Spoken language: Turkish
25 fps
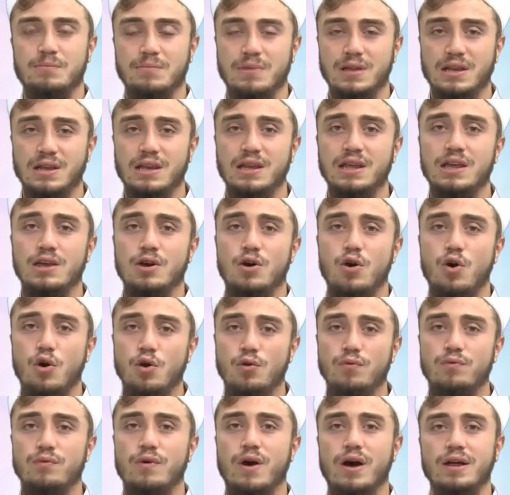milli
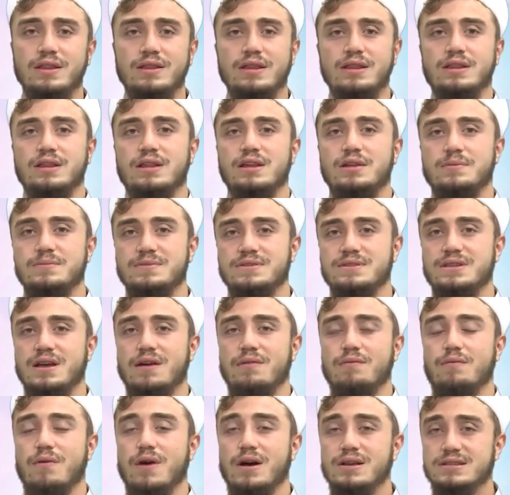örf ve
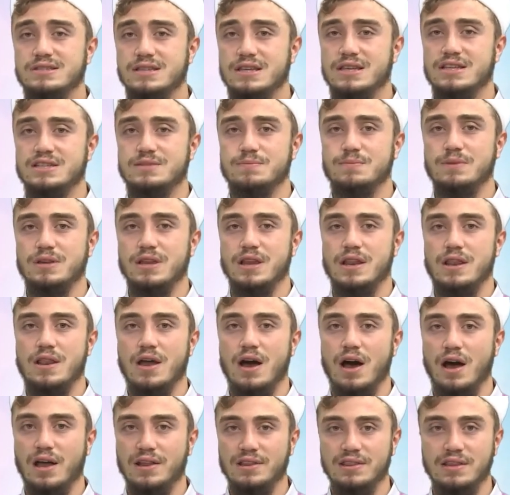adetlerimizden vazgeçmenin
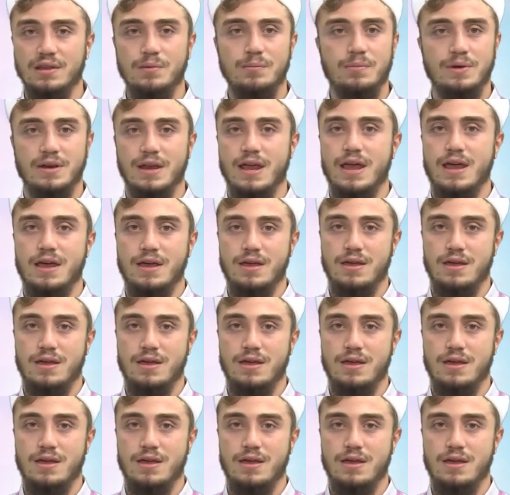anlamı ne?